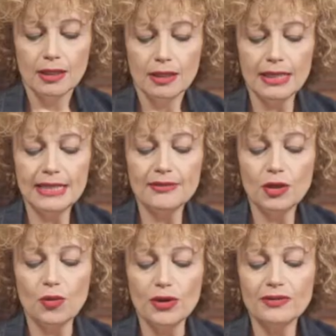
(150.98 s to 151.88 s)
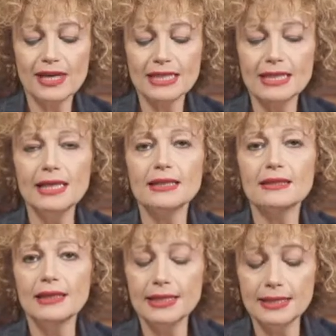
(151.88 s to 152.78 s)
Ретивый конь во след
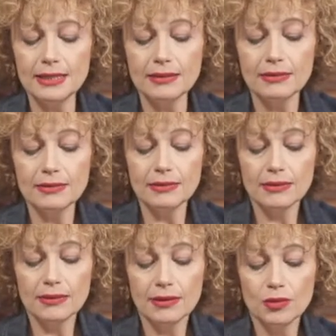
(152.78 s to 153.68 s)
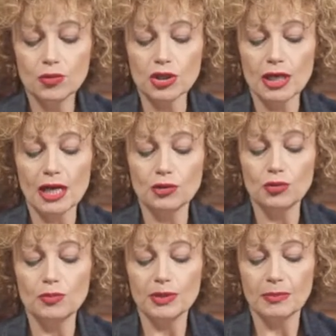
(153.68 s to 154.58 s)
глядит, уже
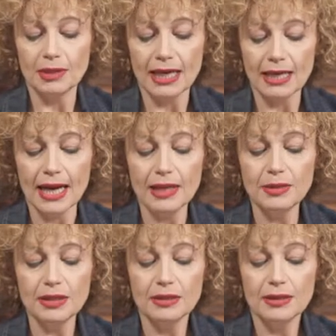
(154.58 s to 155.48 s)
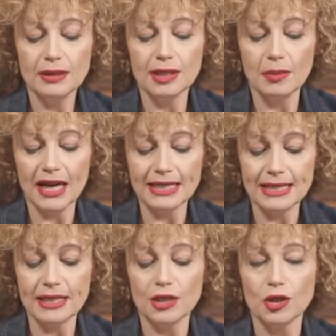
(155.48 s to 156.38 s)
колдун под облаками, на
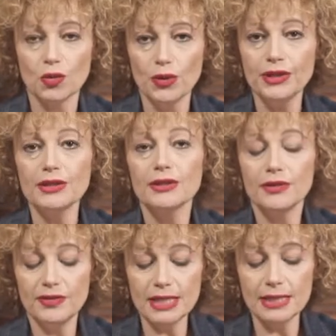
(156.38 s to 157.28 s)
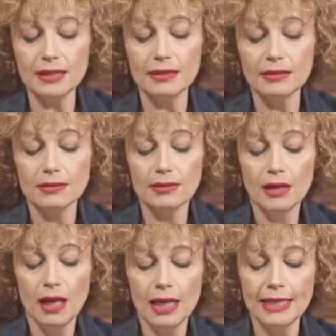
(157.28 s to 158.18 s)
бороде герой висит.
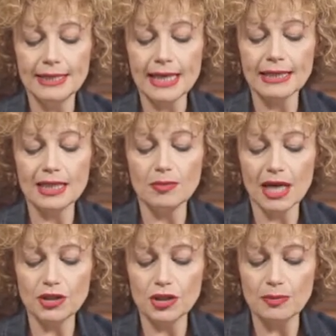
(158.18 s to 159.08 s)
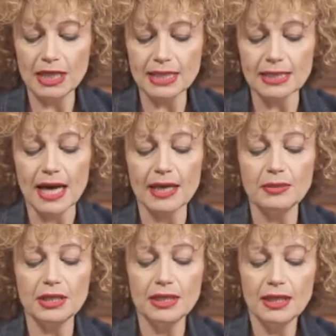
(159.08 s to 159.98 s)
Летят над мрачными
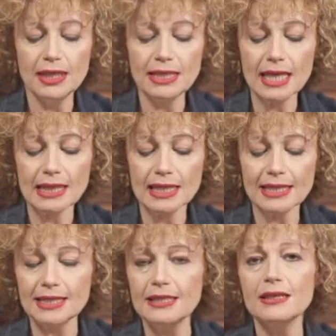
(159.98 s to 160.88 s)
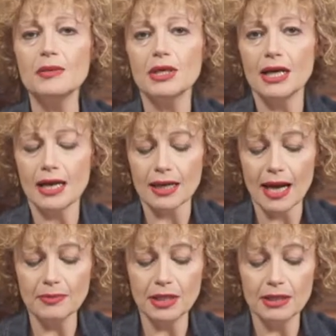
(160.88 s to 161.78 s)
лесами, летят над дикими
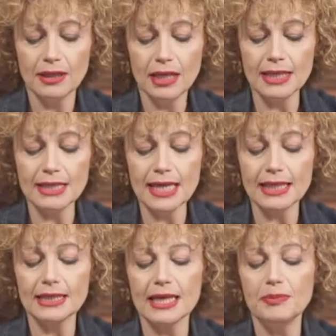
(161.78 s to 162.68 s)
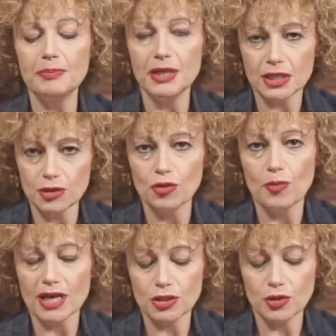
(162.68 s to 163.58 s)
горами, летят над бездною
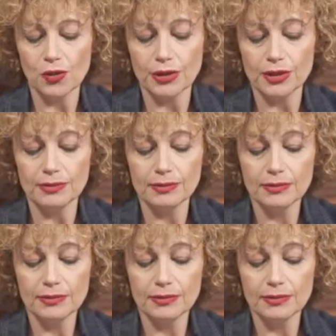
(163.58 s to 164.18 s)
морской.